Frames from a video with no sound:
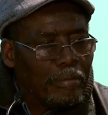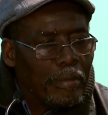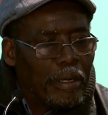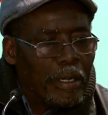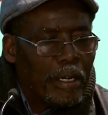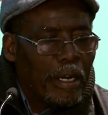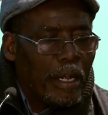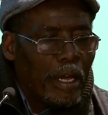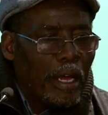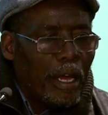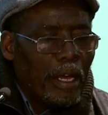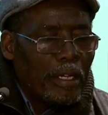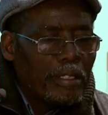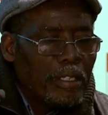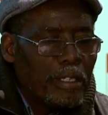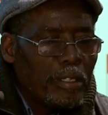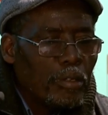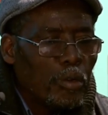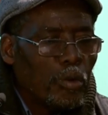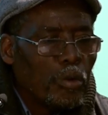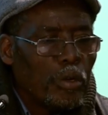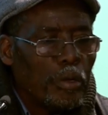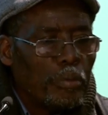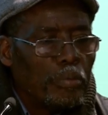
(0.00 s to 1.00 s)
معناها
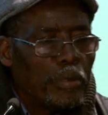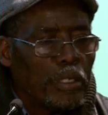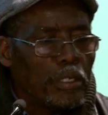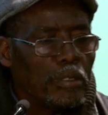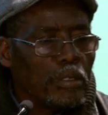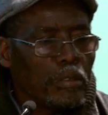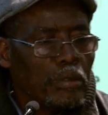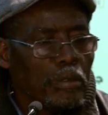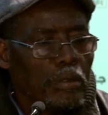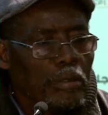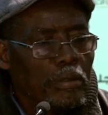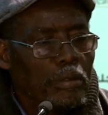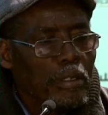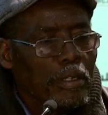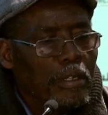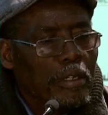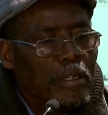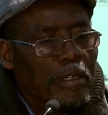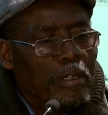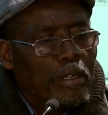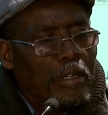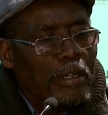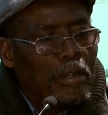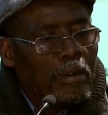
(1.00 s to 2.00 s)
اعطيته اوكيباسيون
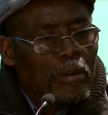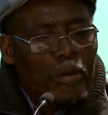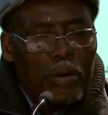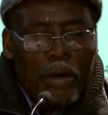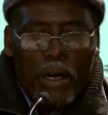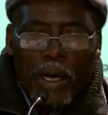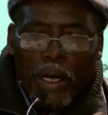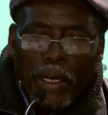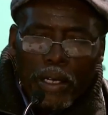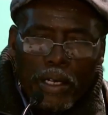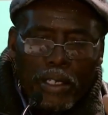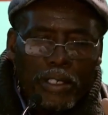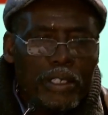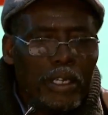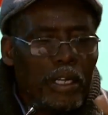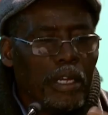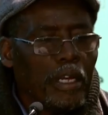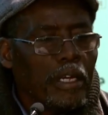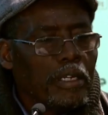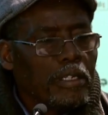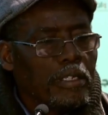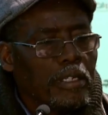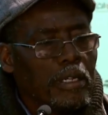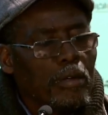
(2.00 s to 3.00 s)
وهكا
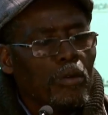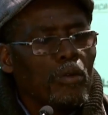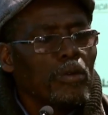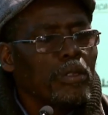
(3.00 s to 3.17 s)
جاي هرسه